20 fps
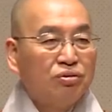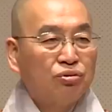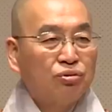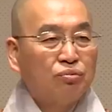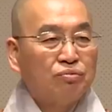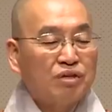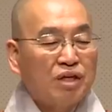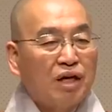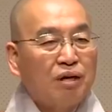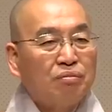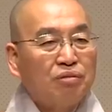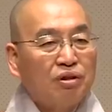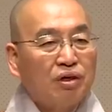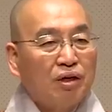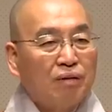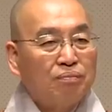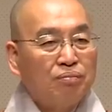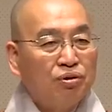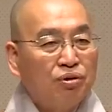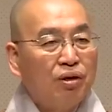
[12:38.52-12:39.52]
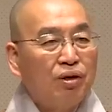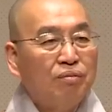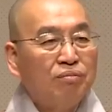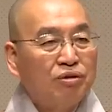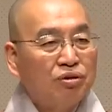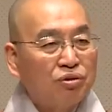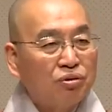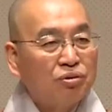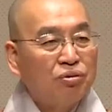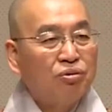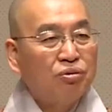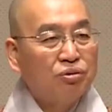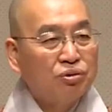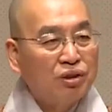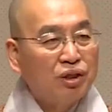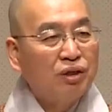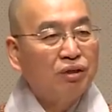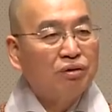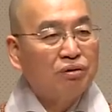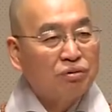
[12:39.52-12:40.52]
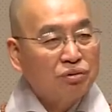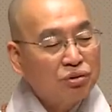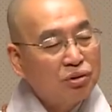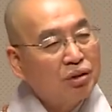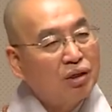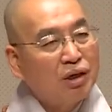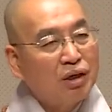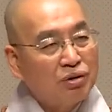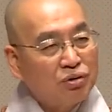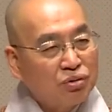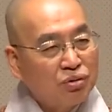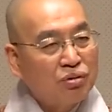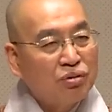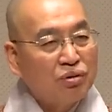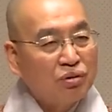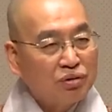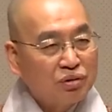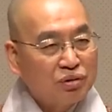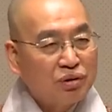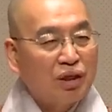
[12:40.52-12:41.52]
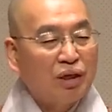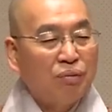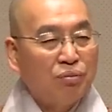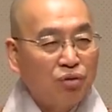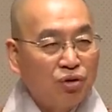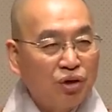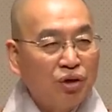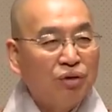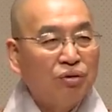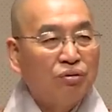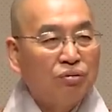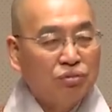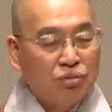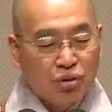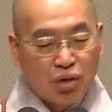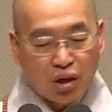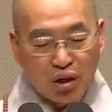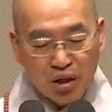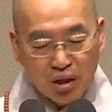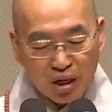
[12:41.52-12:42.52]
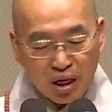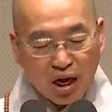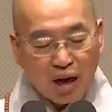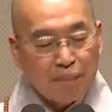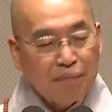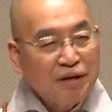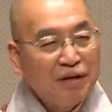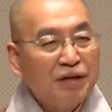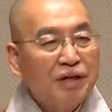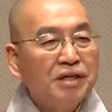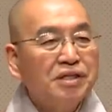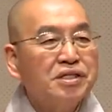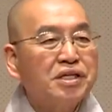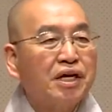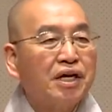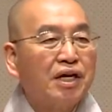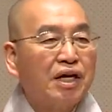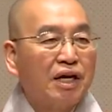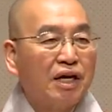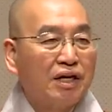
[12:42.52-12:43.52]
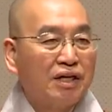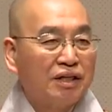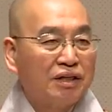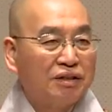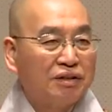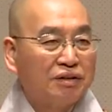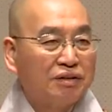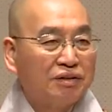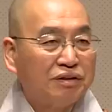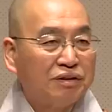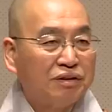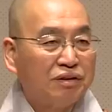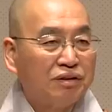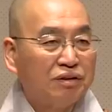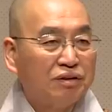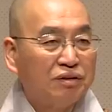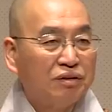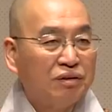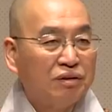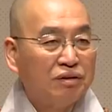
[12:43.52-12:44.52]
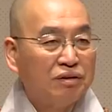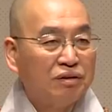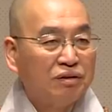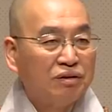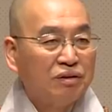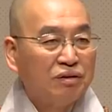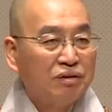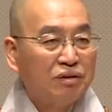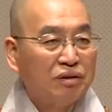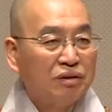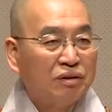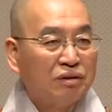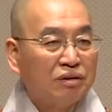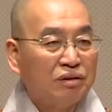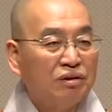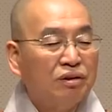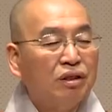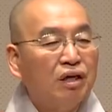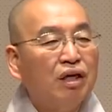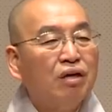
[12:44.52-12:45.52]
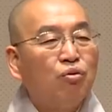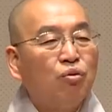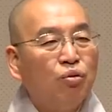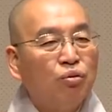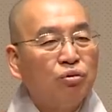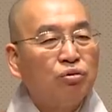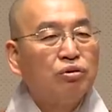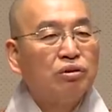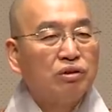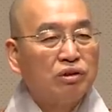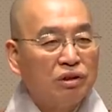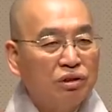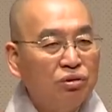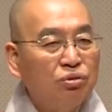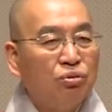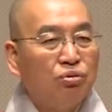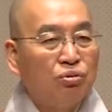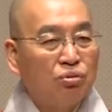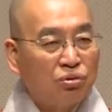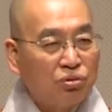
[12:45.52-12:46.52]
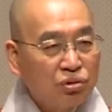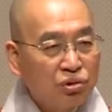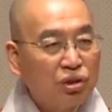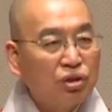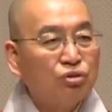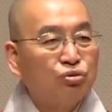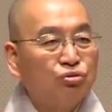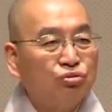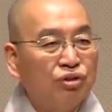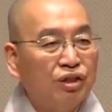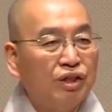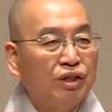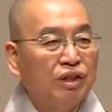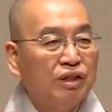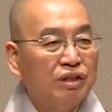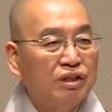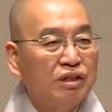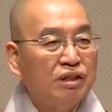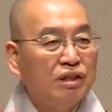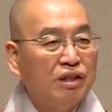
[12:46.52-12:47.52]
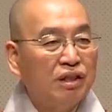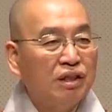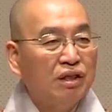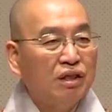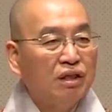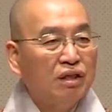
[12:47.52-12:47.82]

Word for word: 좀 살아보다가 필요하면 또 오세요. 그때 내가 또 잘해볼게요. 그리고 가볍게 생각하라는 거예요. 그게 공, 기도고 그게 수행이지.